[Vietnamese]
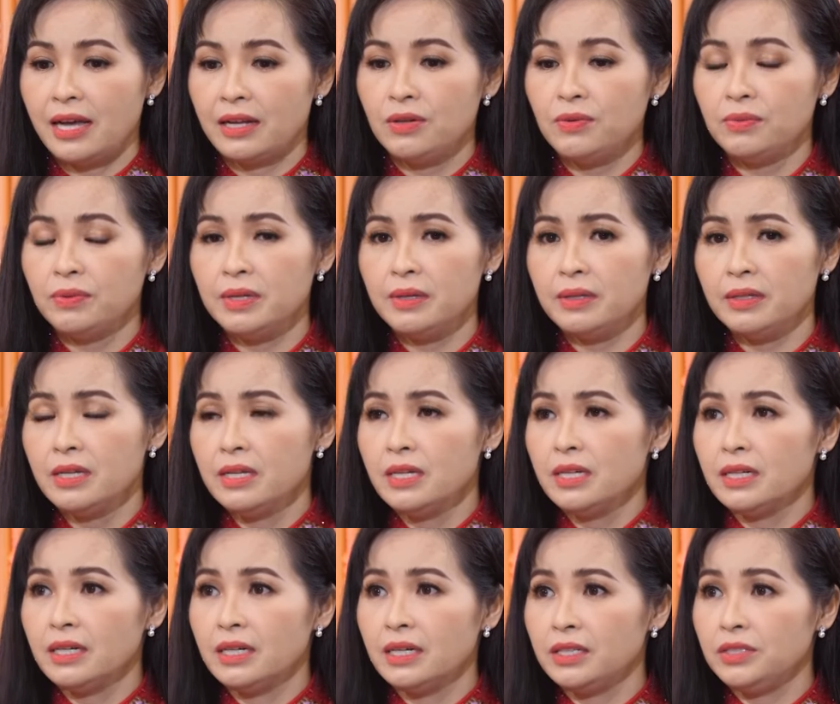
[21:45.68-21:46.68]
là lúc ấy
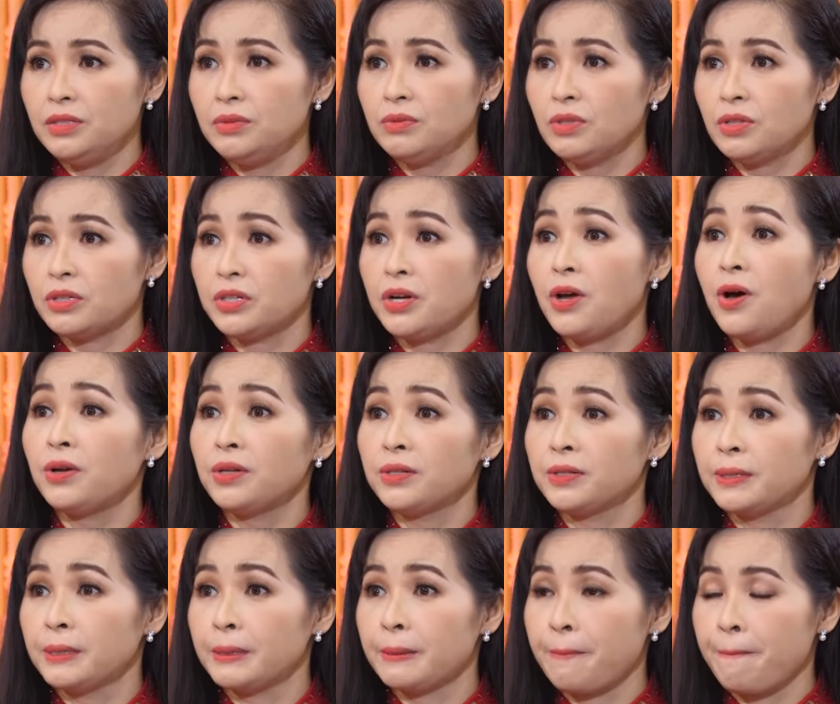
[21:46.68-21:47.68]
uh, nhung còn non
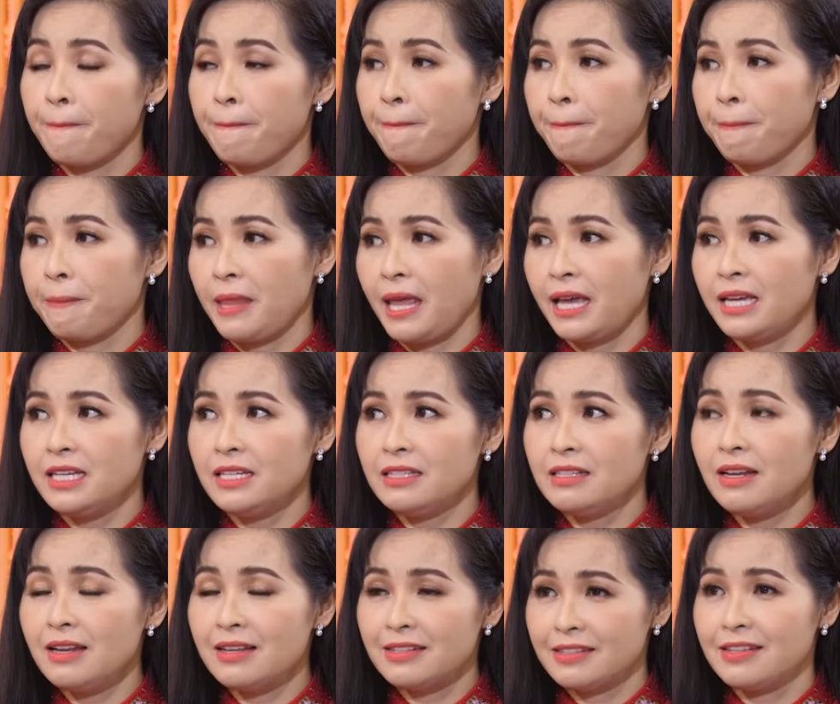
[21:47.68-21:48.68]
anh
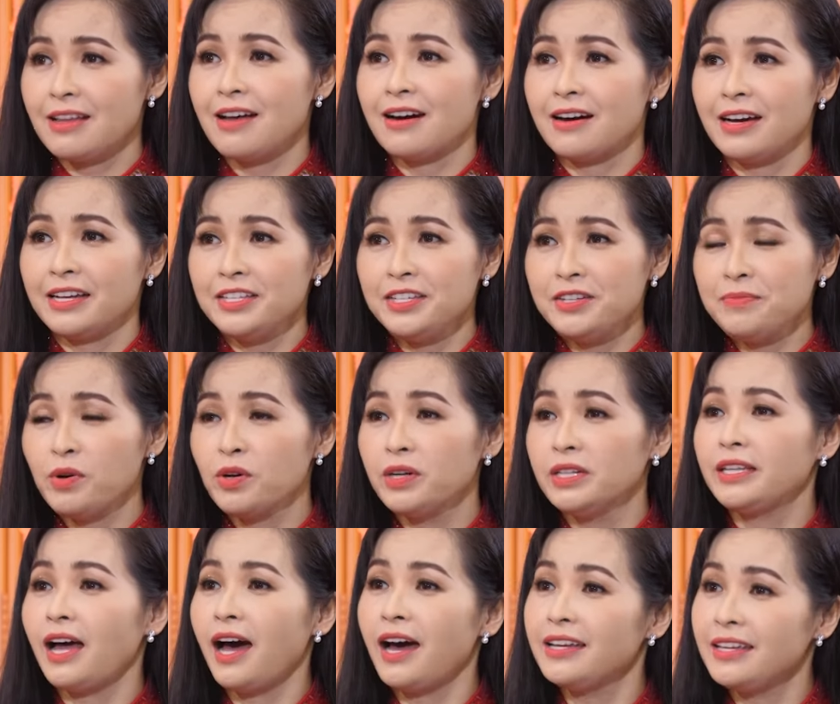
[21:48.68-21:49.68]
ấy rất là sợ anh như một
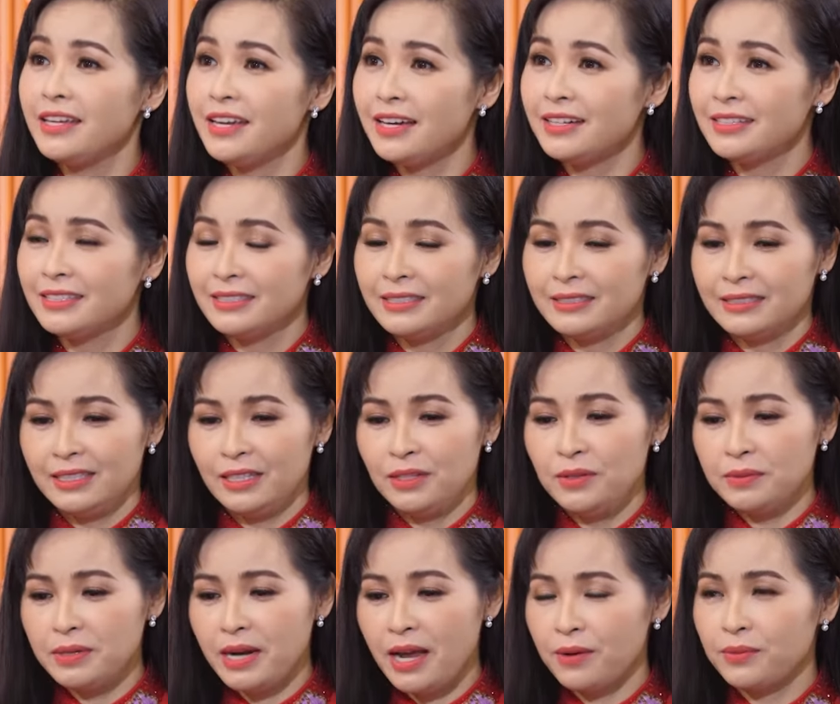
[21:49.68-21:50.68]
người thầy ấy thì
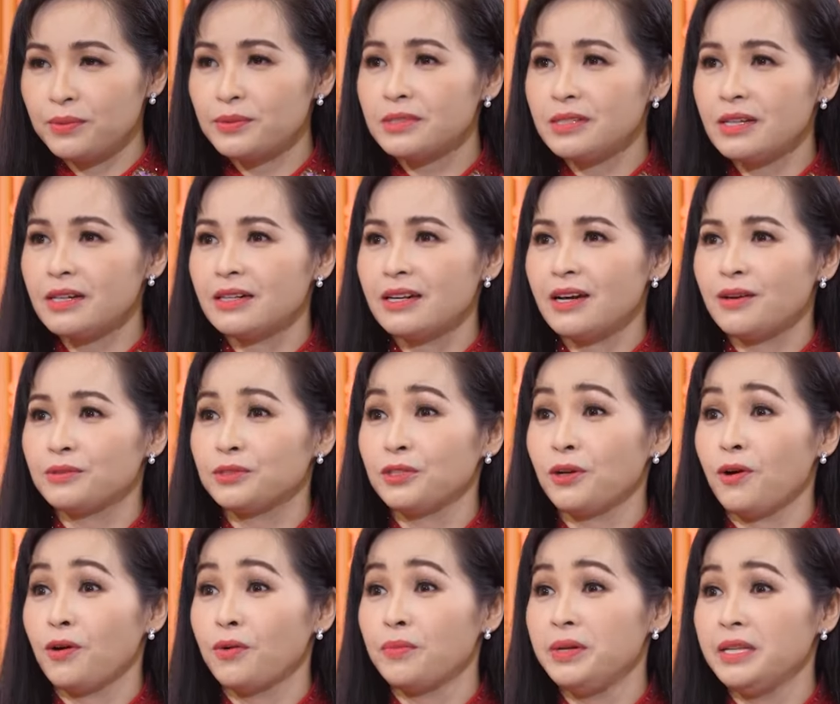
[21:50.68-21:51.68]
lúc nào cũng sợ là học
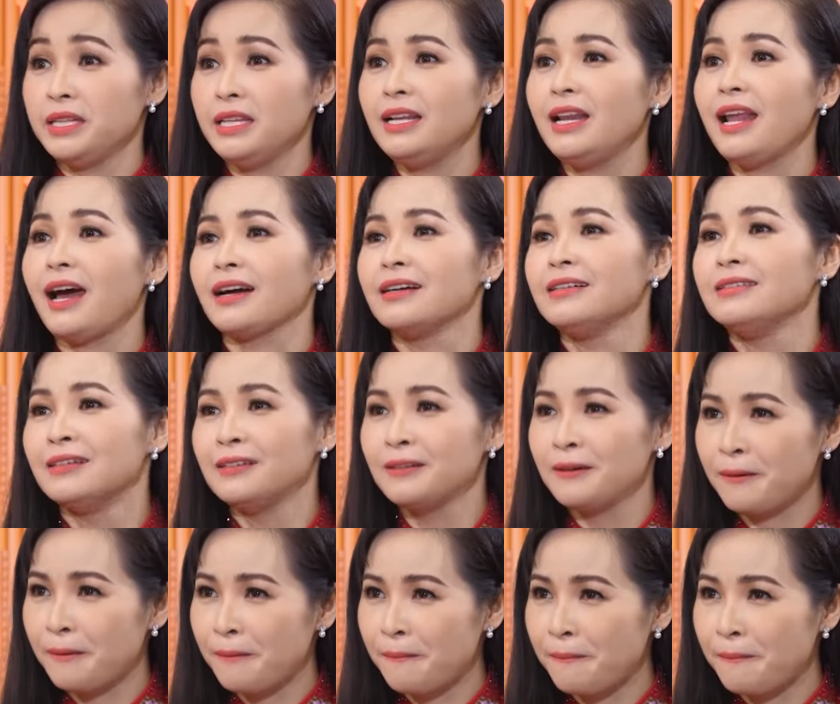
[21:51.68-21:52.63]
trò của mình đi lạc hướng